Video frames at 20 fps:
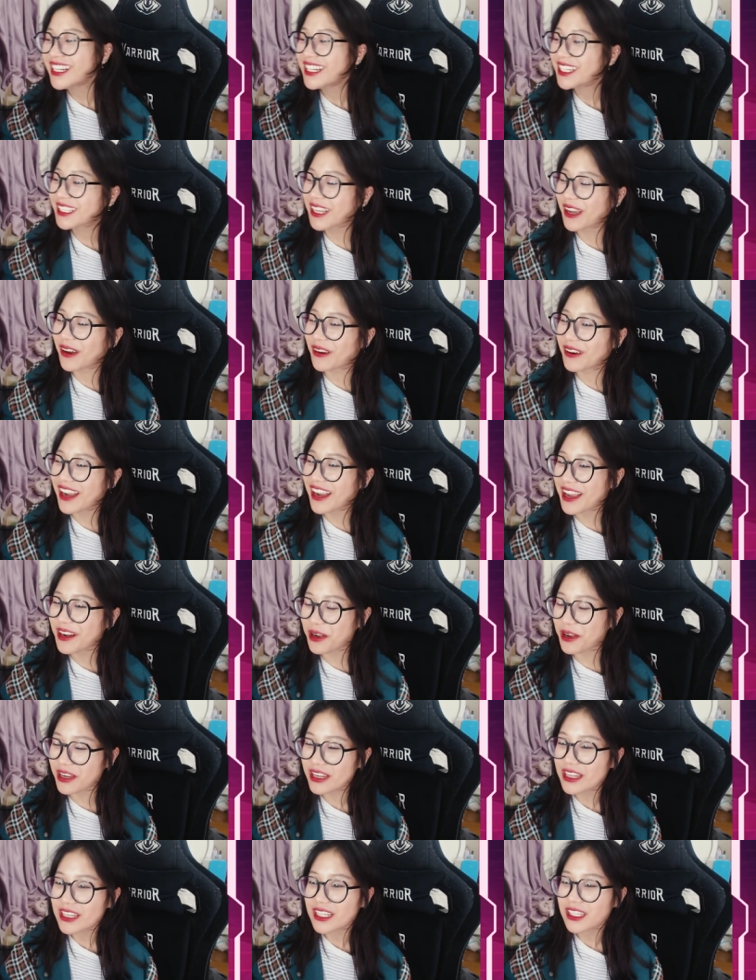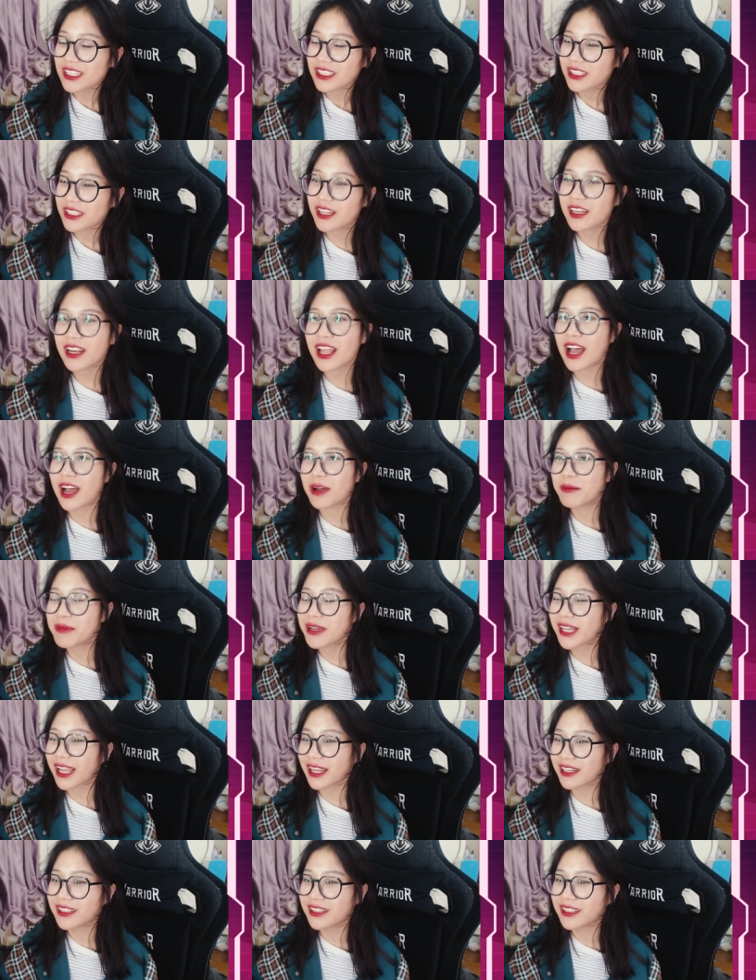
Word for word: Kiểu ghê nói tức là ở bên cạnh